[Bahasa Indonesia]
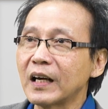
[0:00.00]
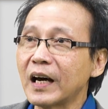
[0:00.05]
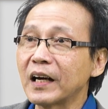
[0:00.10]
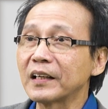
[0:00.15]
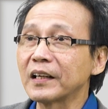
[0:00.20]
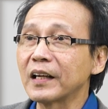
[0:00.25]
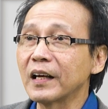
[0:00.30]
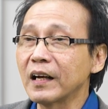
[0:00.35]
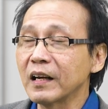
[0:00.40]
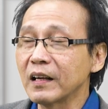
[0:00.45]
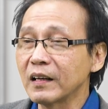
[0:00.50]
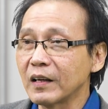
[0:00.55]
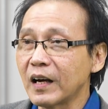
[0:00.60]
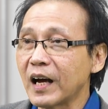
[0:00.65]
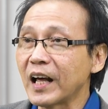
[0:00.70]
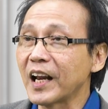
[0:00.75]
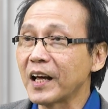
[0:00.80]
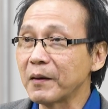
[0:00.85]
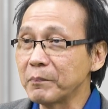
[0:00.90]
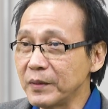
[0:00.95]
Hana
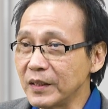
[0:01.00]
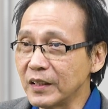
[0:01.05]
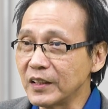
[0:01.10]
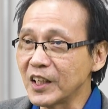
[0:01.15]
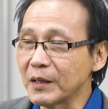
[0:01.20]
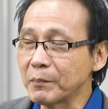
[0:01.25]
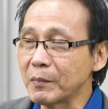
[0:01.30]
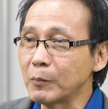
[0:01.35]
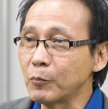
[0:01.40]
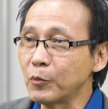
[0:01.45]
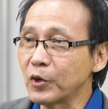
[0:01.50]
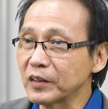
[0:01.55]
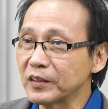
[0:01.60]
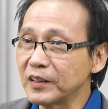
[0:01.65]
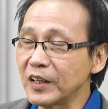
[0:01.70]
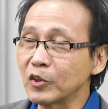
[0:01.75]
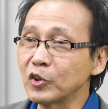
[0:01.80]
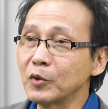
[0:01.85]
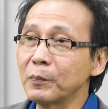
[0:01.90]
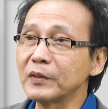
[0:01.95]
alami yang
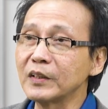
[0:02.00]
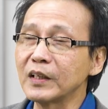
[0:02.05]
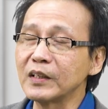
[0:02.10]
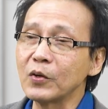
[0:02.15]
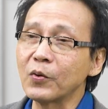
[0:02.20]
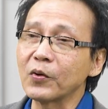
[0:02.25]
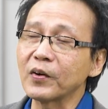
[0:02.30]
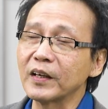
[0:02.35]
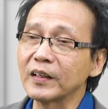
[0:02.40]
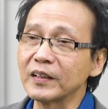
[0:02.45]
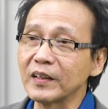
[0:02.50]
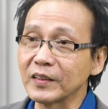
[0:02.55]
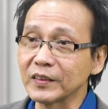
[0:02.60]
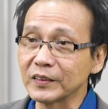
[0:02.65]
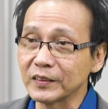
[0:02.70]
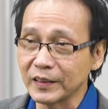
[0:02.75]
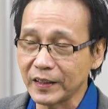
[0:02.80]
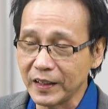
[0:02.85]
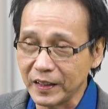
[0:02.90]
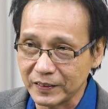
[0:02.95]
membuat dia itu menjadi orang yang
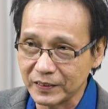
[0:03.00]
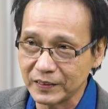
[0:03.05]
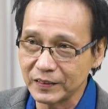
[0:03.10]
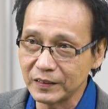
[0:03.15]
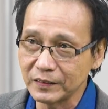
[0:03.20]
stres,